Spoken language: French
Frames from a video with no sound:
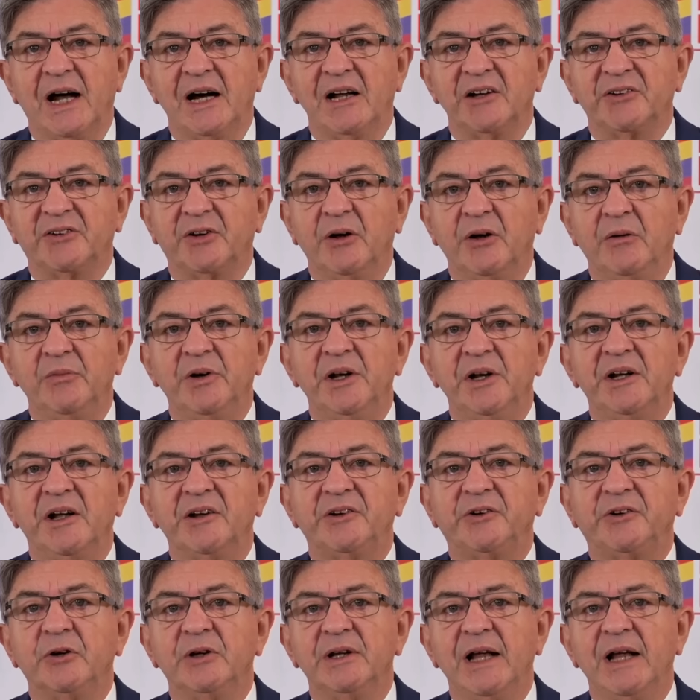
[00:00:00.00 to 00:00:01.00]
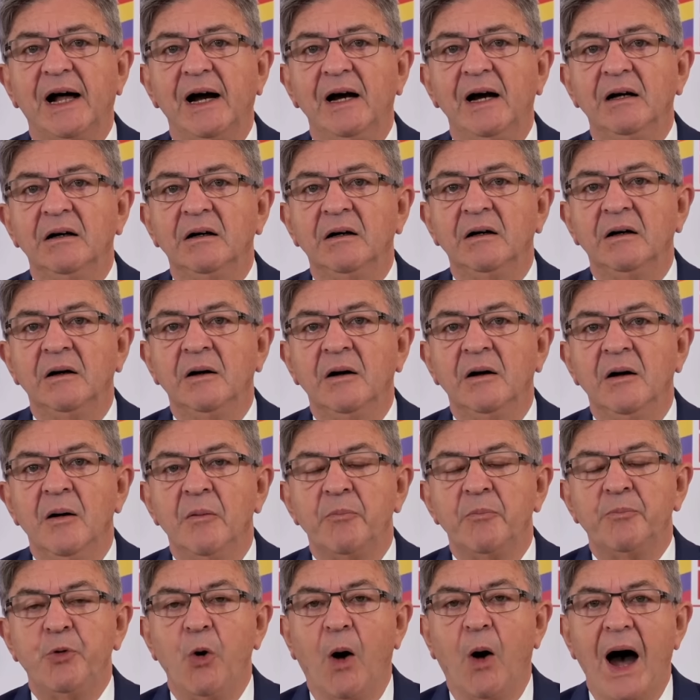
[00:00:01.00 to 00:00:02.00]
à l'Assemblée nationale
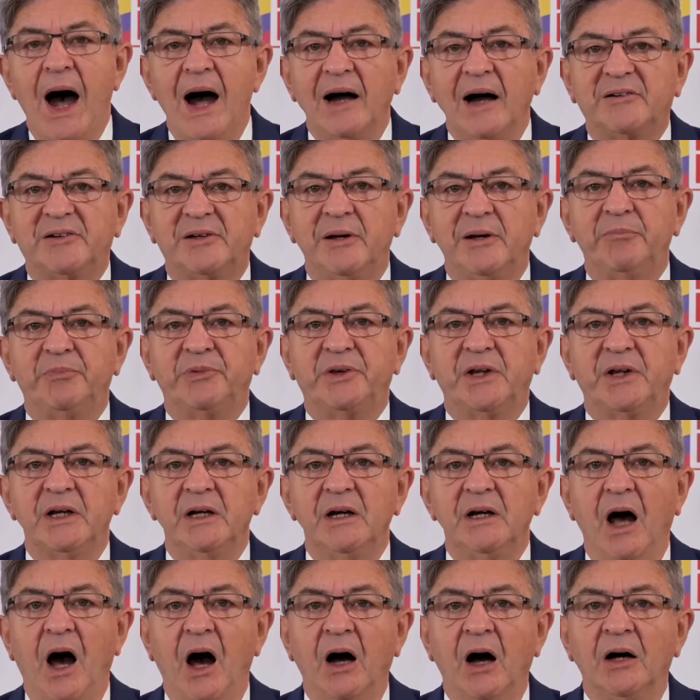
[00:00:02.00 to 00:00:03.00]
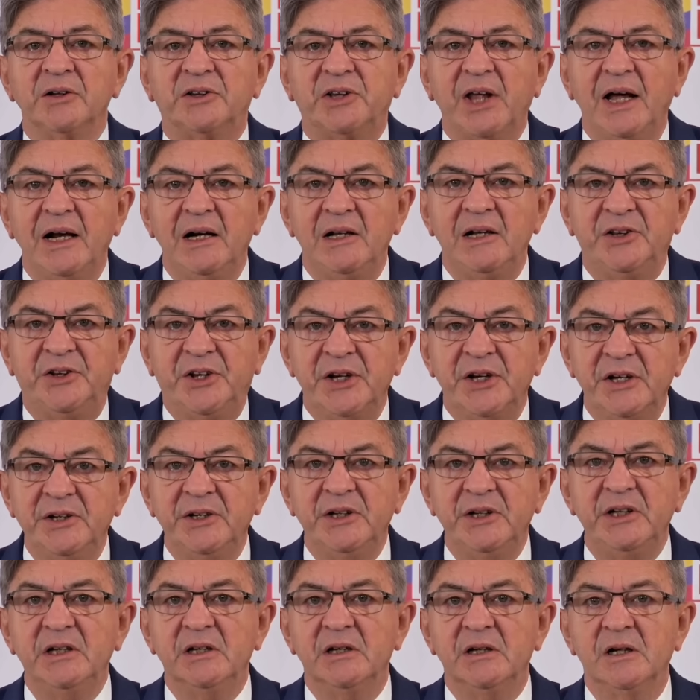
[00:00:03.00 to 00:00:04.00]
pour accepter un tel
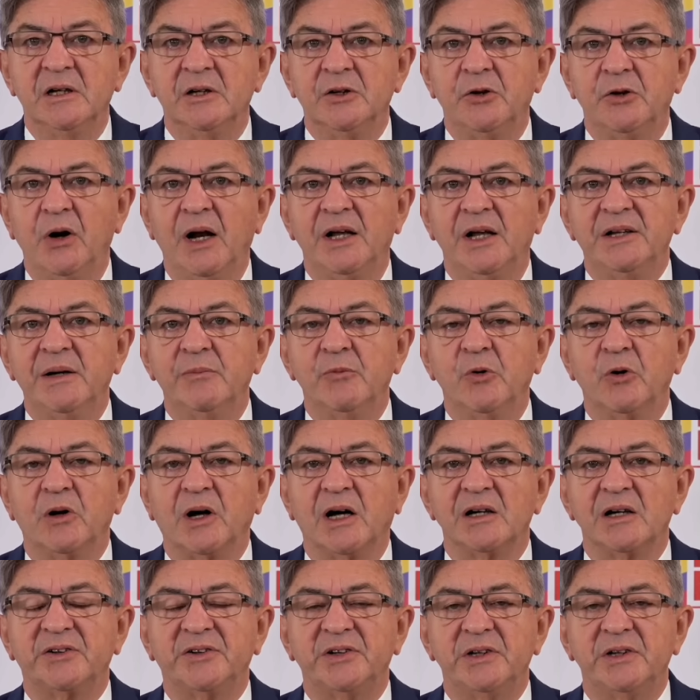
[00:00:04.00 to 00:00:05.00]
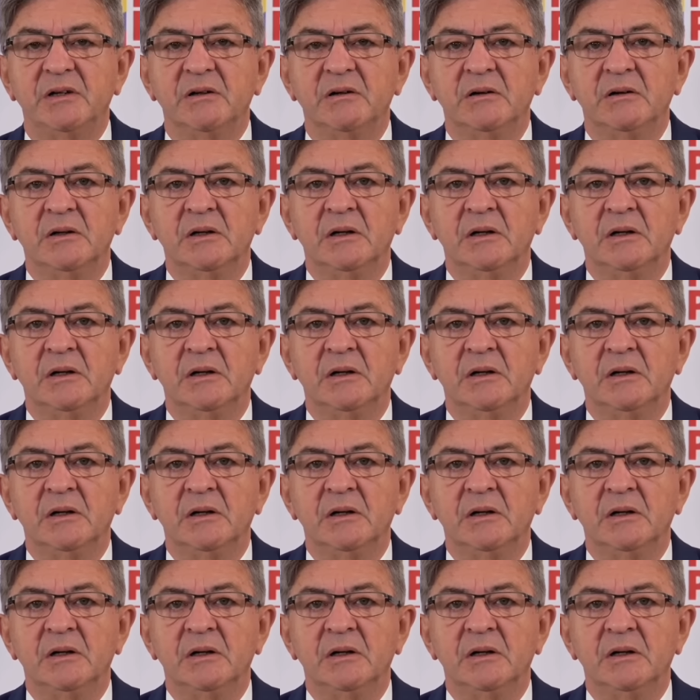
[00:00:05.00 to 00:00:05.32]
déni de la démocratie.